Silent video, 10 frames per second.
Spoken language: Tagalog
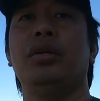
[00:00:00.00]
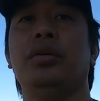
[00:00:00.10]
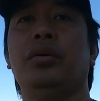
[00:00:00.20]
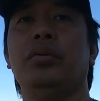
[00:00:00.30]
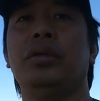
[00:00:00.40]

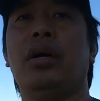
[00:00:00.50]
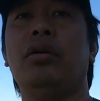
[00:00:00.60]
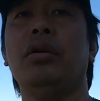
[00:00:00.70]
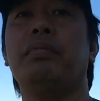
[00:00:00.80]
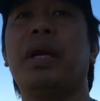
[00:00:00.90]
yung the
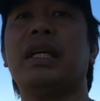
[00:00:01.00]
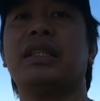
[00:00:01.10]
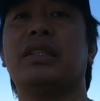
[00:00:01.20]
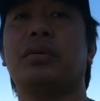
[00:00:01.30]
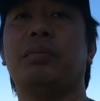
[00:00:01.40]
whole
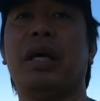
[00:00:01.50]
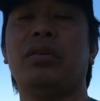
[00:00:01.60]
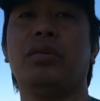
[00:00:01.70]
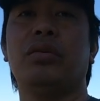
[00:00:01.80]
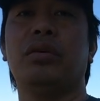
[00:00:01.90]
process kung
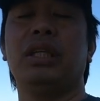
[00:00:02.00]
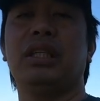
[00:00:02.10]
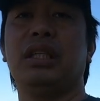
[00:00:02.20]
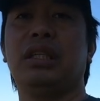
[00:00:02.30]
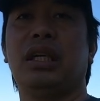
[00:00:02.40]
paano ko
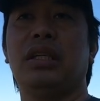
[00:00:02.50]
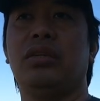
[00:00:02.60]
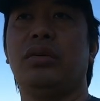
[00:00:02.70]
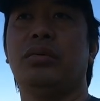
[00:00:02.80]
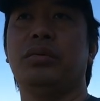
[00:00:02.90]
i-treat
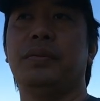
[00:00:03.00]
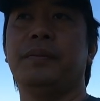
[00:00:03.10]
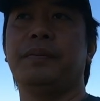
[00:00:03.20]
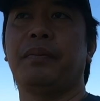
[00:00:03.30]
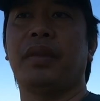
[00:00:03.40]
yung
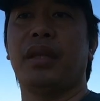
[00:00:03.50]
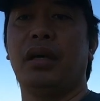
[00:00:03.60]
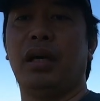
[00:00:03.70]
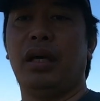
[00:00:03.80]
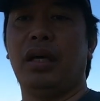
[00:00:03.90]

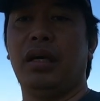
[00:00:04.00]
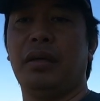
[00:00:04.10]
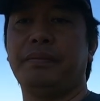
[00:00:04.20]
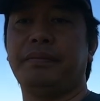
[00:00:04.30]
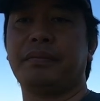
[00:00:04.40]
uh,